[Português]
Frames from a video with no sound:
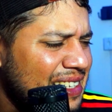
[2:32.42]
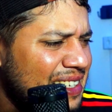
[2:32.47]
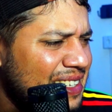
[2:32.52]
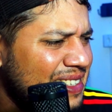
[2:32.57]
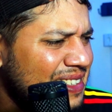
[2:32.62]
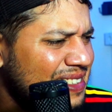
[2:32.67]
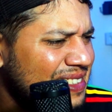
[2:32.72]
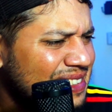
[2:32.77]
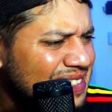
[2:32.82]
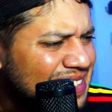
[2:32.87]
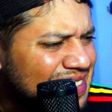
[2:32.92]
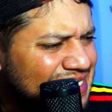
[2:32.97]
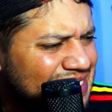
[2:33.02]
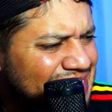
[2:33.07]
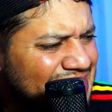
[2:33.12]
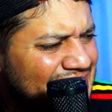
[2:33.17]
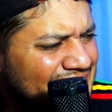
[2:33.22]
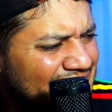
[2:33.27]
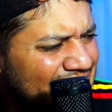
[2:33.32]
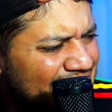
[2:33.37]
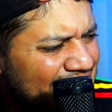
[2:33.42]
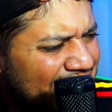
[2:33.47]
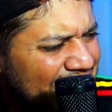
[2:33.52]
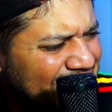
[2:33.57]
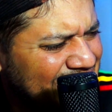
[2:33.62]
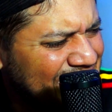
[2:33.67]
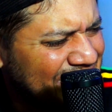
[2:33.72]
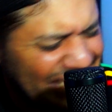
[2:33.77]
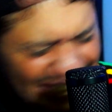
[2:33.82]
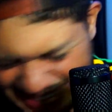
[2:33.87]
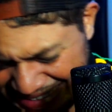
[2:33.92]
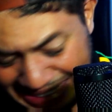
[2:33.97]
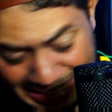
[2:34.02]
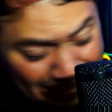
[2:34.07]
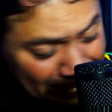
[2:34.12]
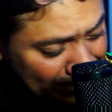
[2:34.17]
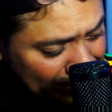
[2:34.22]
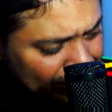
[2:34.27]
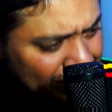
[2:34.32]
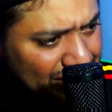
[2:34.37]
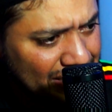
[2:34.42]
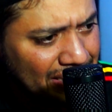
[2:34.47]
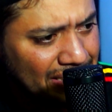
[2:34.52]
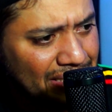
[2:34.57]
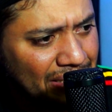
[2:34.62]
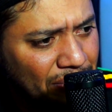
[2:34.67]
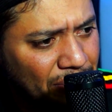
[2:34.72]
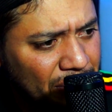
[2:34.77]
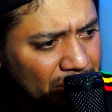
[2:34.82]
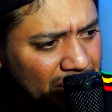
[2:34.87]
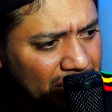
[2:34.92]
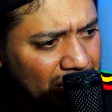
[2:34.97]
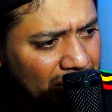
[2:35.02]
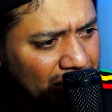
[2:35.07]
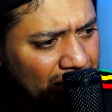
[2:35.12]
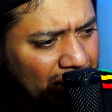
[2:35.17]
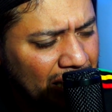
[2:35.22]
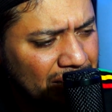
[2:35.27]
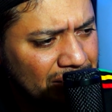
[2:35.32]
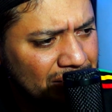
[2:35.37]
Oh, desgraça. Ai, eu saí dessa foto aqui, credo.